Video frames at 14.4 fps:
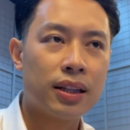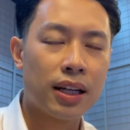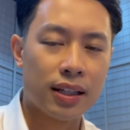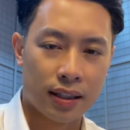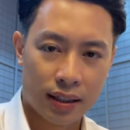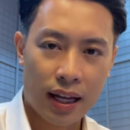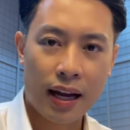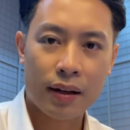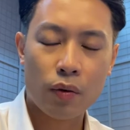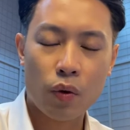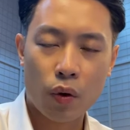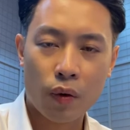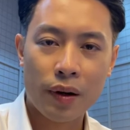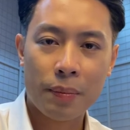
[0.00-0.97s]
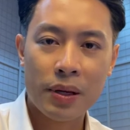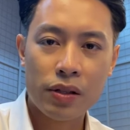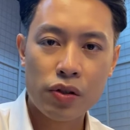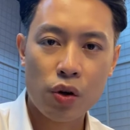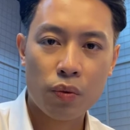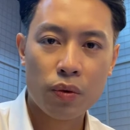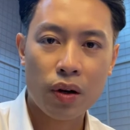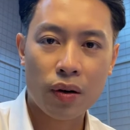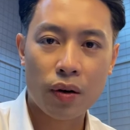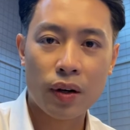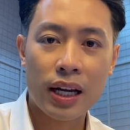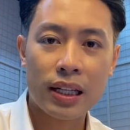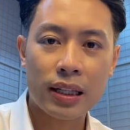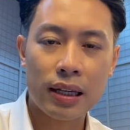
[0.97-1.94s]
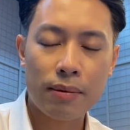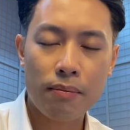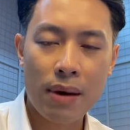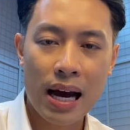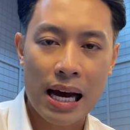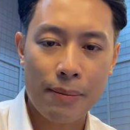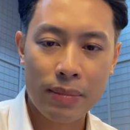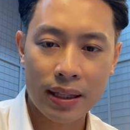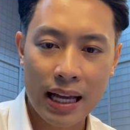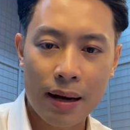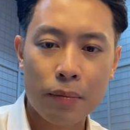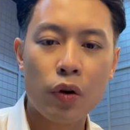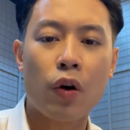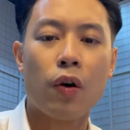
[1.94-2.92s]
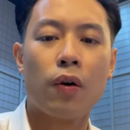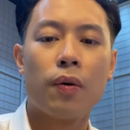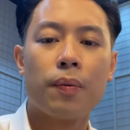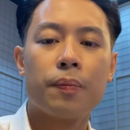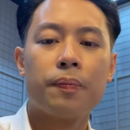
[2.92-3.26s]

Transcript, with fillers: tỉnh thành của khu vực miền Trung là còn lên tới 38 độ.